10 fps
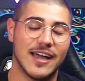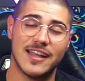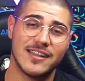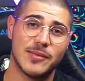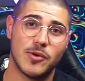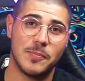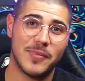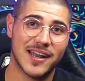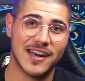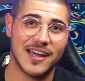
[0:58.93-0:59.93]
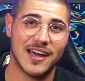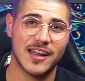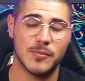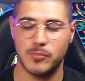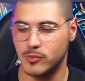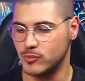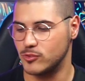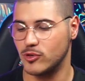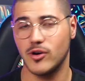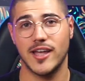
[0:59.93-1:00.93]
andremo a parlare
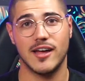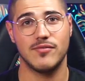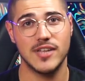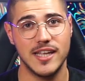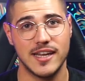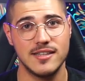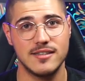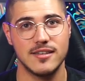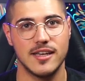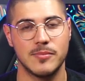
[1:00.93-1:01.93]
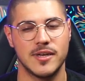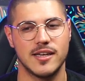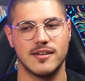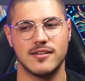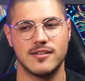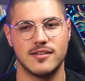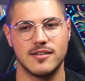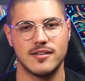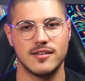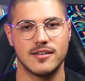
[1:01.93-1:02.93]
appunto e a vedere insieme
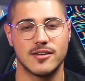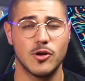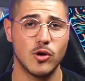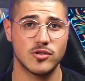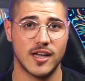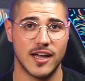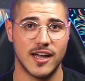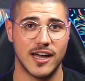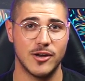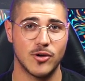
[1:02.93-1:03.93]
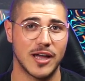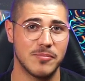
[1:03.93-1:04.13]
eh, cosa hanno